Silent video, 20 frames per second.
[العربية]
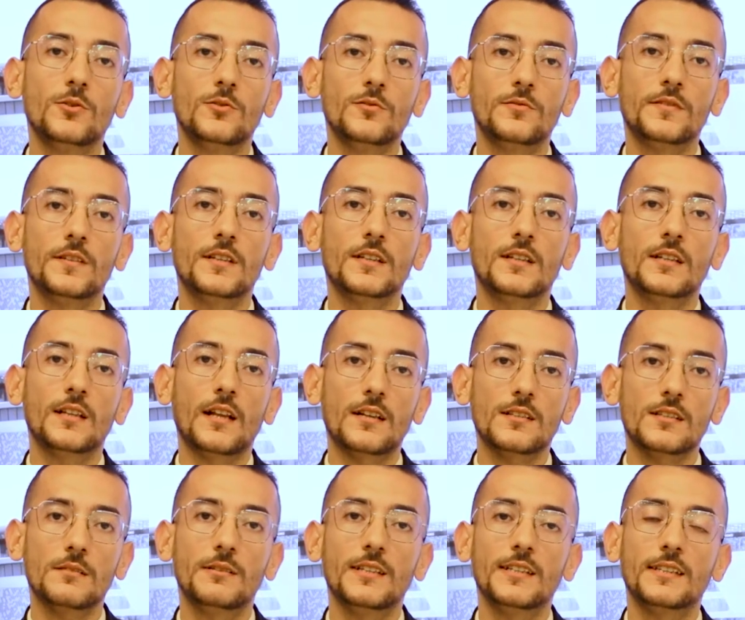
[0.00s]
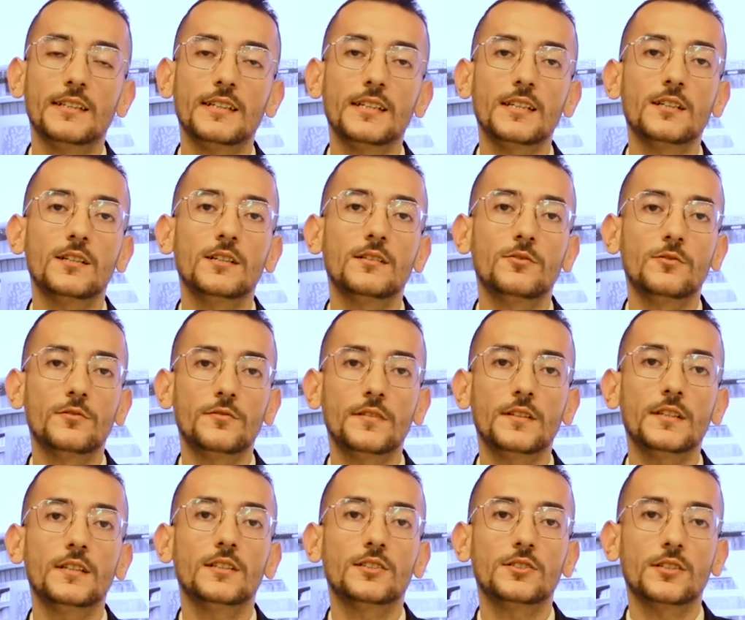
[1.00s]
وفي العاصمه الاداريه
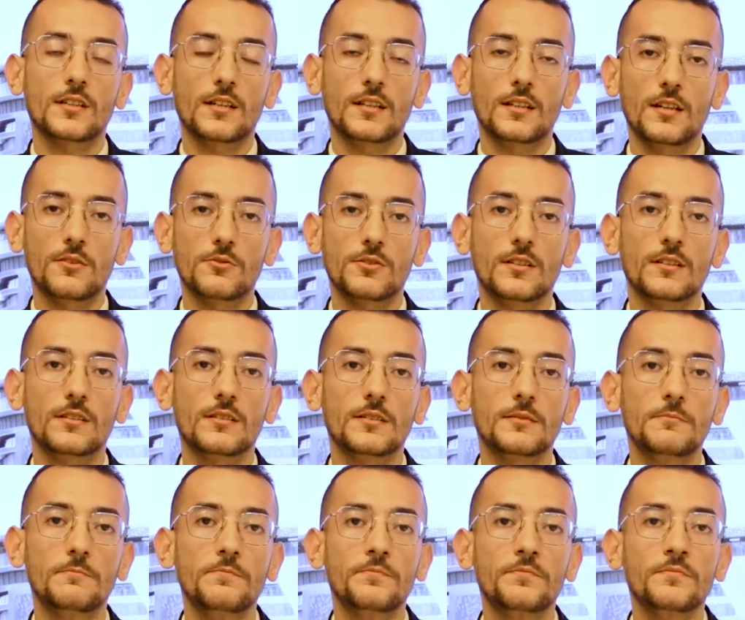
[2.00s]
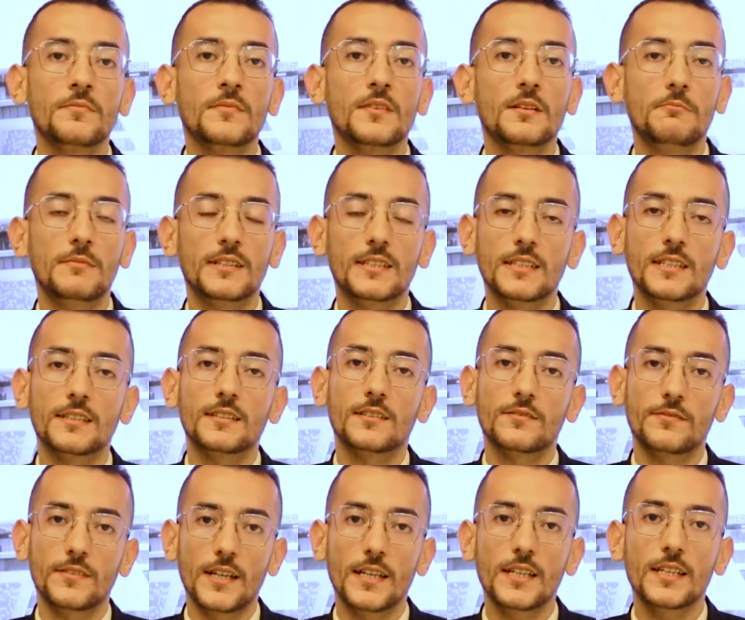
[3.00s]
وفي الشرق الاوسط مدينه
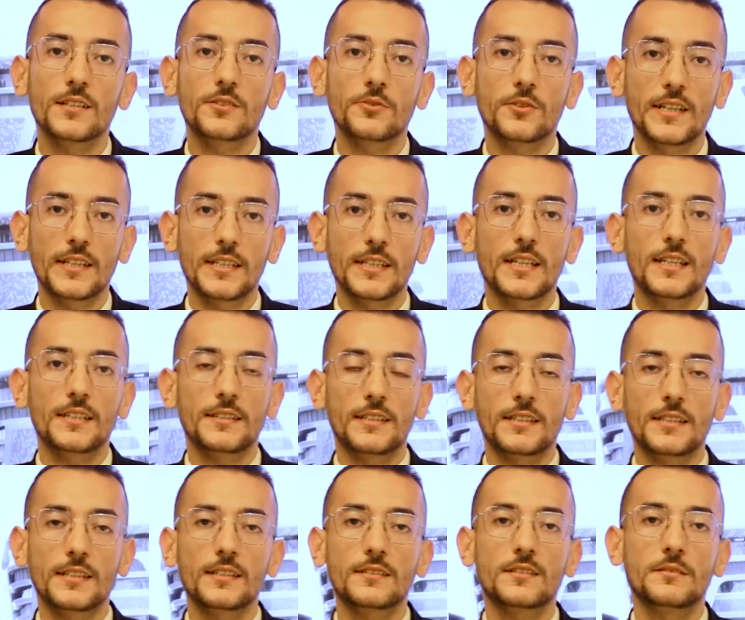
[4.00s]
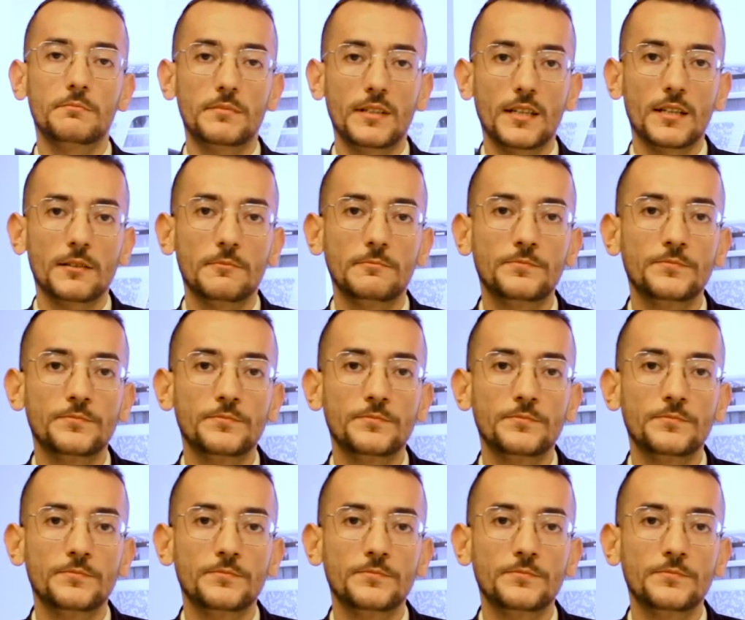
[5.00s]
ترفيهيه تجاريه اداريه طبيه